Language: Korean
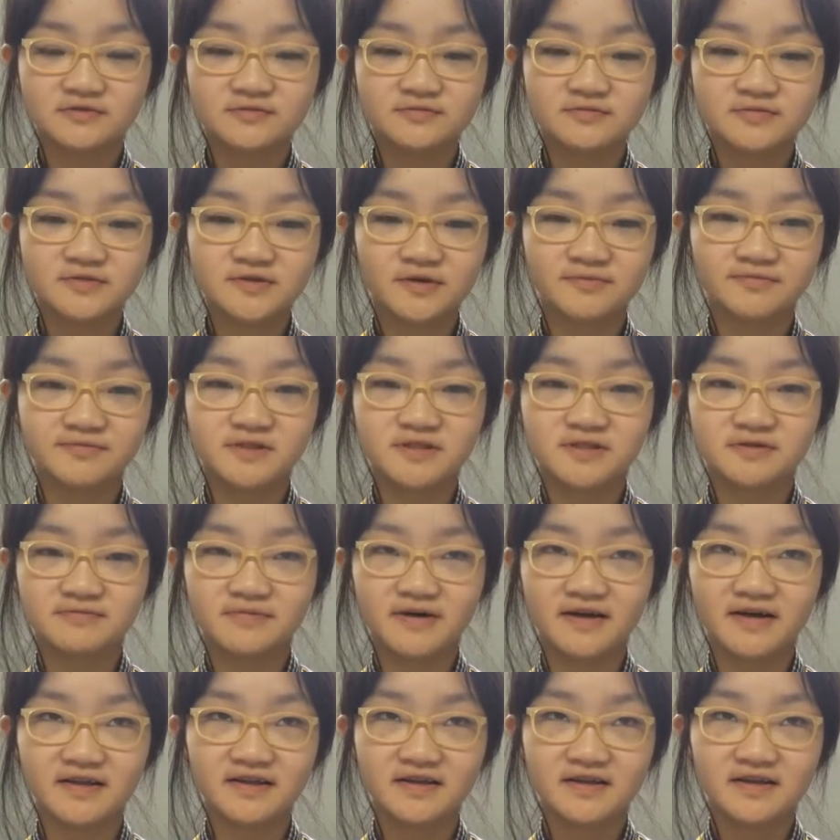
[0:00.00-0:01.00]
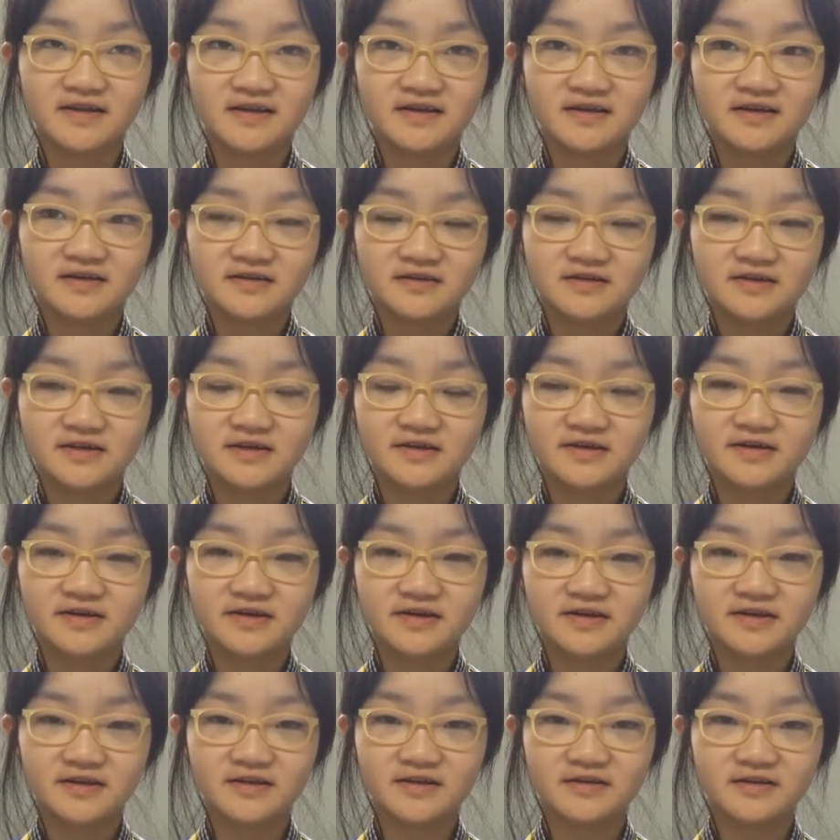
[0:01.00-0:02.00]
꿈은 없지만 그림
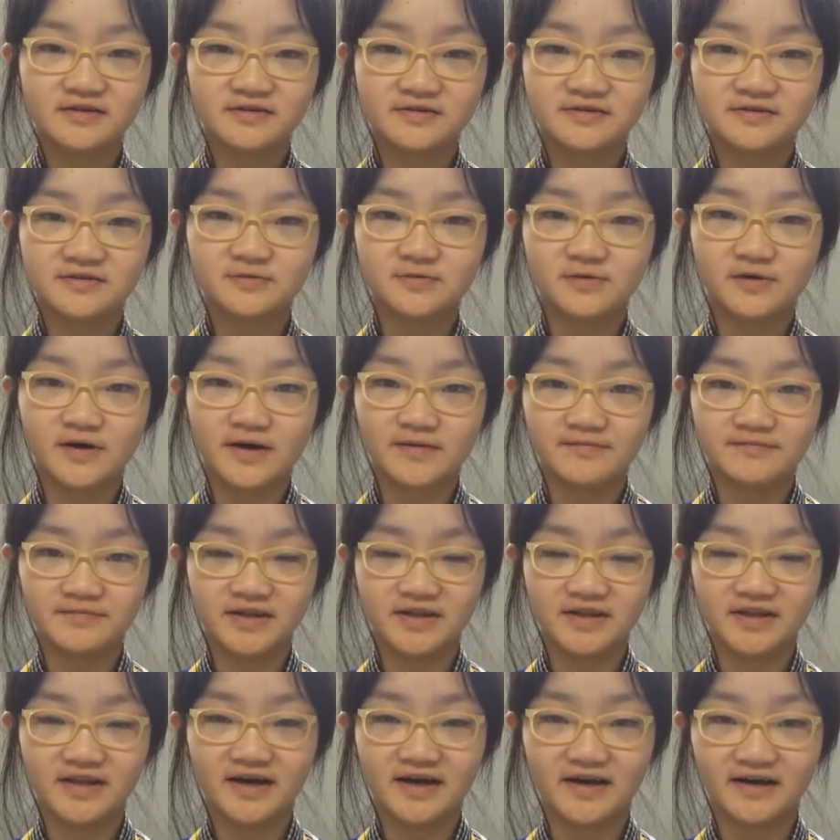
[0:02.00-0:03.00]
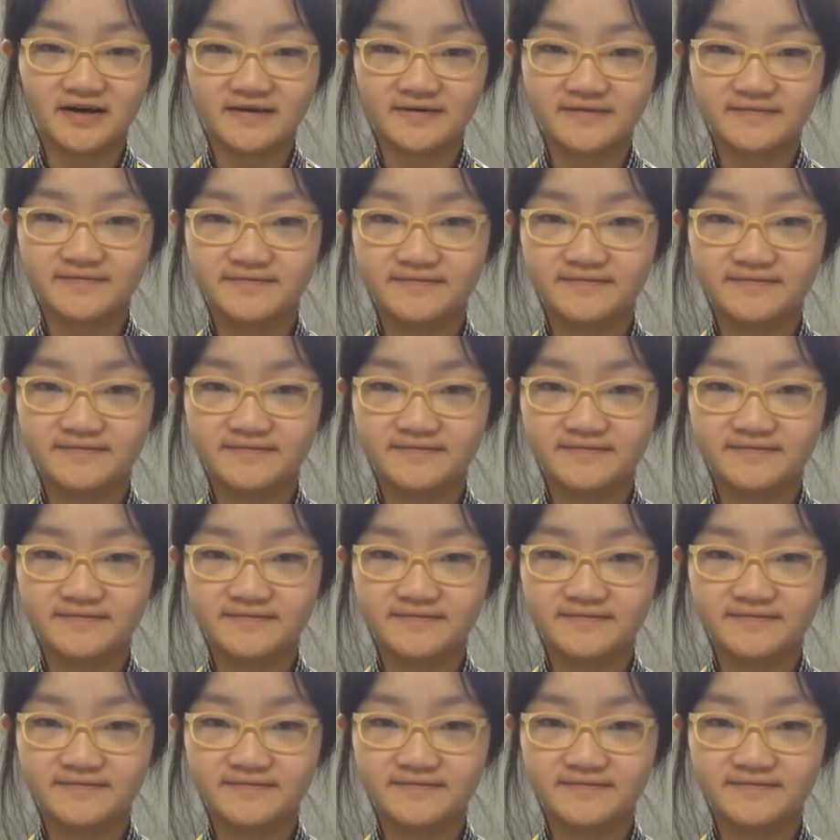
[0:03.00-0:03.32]
그리는 것을 좋아합니다.